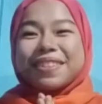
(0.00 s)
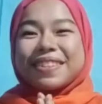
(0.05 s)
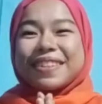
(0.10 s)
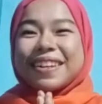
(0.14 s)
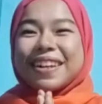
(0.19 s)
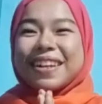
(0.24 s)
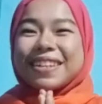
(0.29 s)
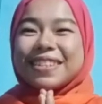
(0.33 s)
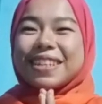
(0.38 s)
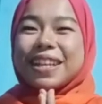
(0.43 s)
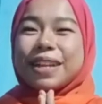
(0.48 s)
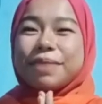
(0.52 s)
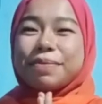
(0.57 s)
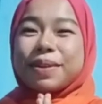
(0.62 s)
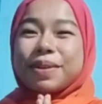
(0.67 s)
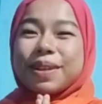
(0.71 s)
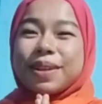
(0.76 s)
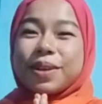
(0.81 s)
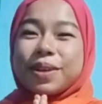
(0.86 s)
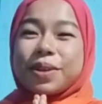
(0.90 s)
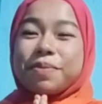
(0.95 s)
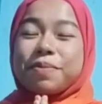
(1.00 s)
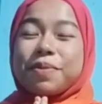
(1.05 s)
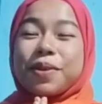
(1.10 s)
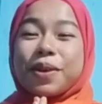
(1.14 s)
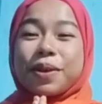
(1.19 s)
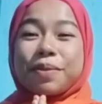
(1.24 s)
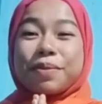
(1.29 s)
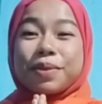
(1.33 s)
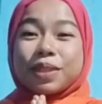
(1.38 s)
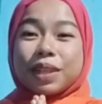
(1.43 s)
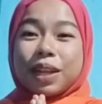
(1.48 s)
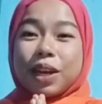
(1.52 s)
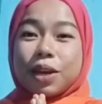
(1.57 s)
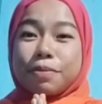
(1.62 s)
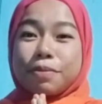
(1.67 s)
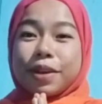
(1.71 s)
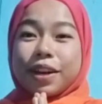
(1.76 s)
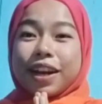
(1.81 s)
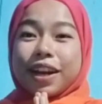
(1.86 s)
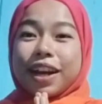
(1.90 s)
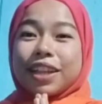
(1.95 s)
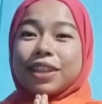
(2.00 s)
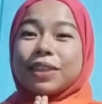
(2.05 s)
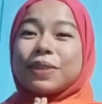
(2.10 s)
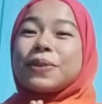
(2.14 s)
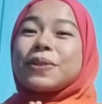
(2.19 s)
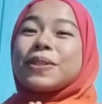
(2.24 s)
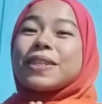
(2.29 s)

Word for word: Assalamualaikum warahmatullahi wabarakatuh.